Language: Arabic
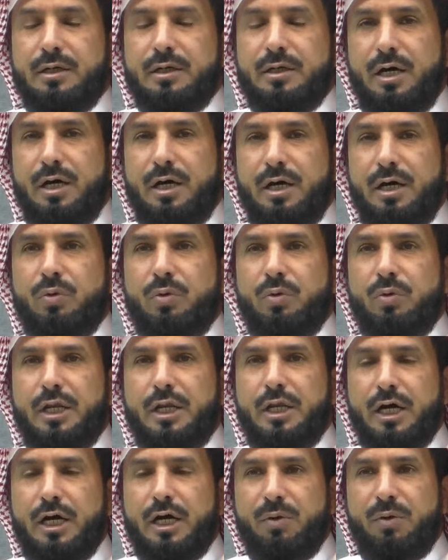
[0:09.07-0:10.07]
أول
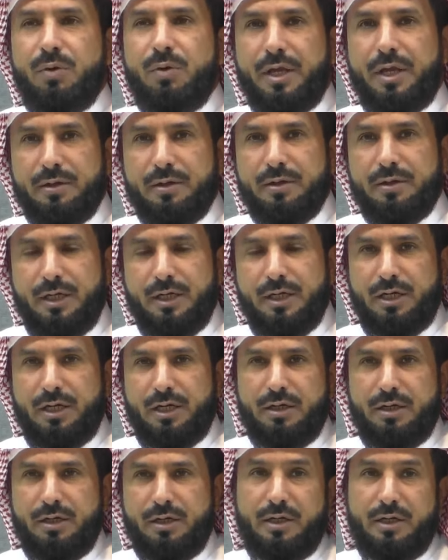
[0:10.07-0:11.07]
أخوين
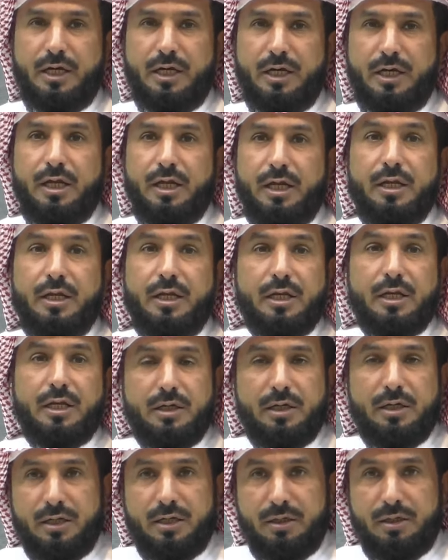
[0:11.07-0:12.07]
على على
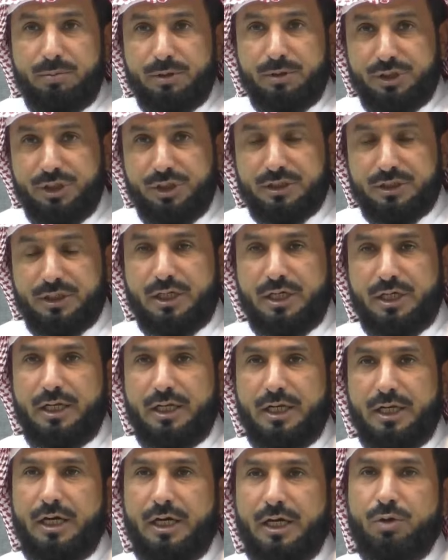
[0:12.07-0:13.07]
البسيطة
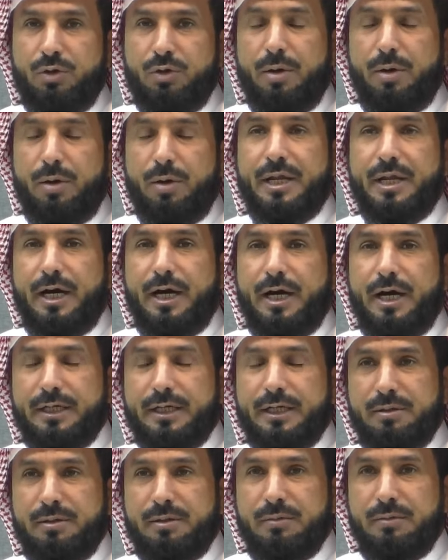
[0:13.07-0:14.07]
كلها اللي هو أبناء
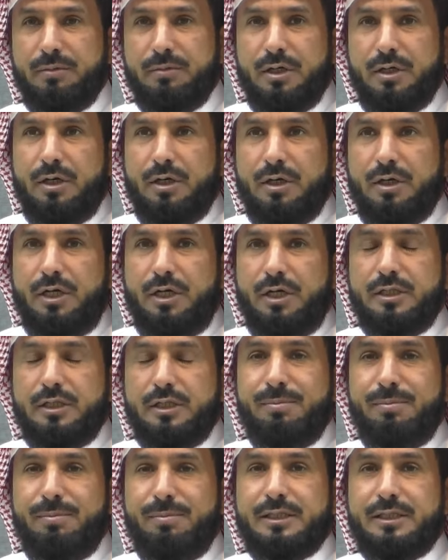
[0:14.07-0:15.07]
آدم
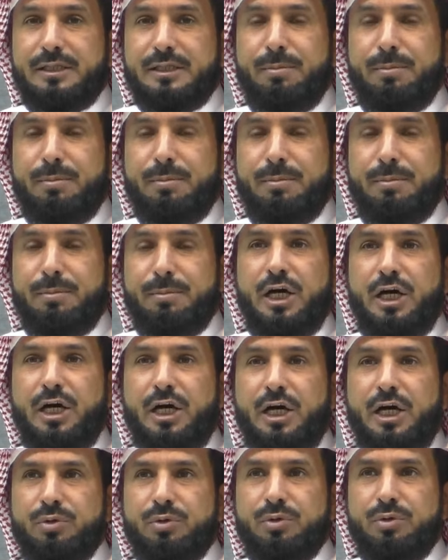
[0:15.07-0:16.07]
عندما تمنى
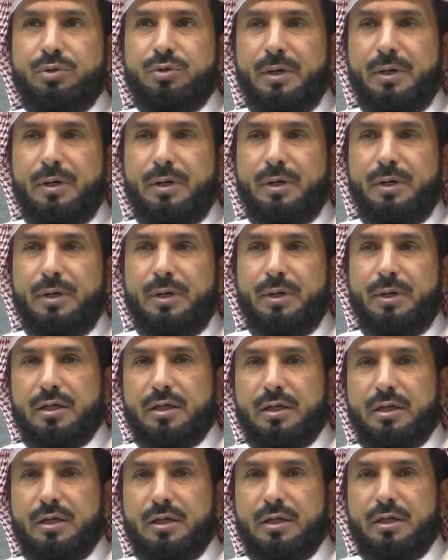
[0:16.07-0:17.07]
أحدهما
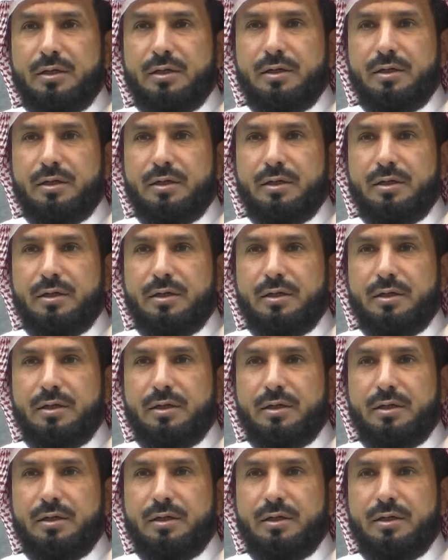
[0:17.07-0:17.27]
الضرر